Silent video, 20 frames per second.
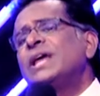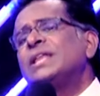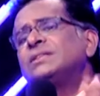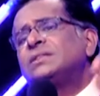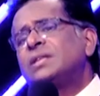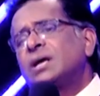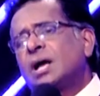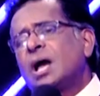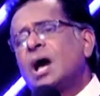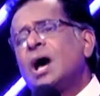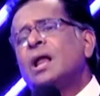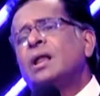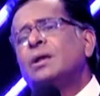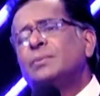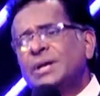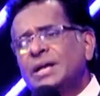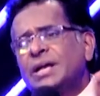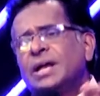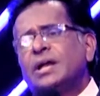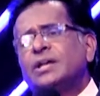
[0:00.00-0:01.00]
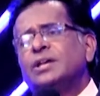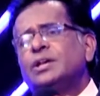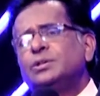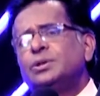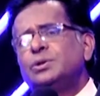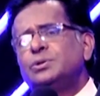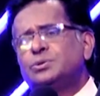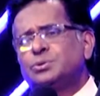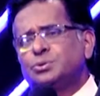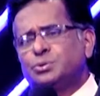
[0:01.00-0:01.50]
ఎంతకాలం ఇంకా
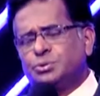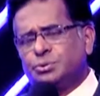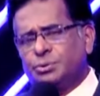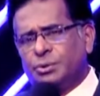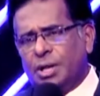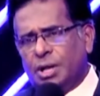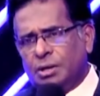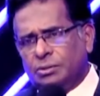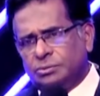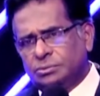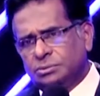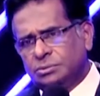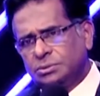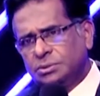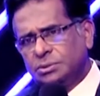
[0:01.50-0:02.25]
ఎదురు చూస్తున్నావు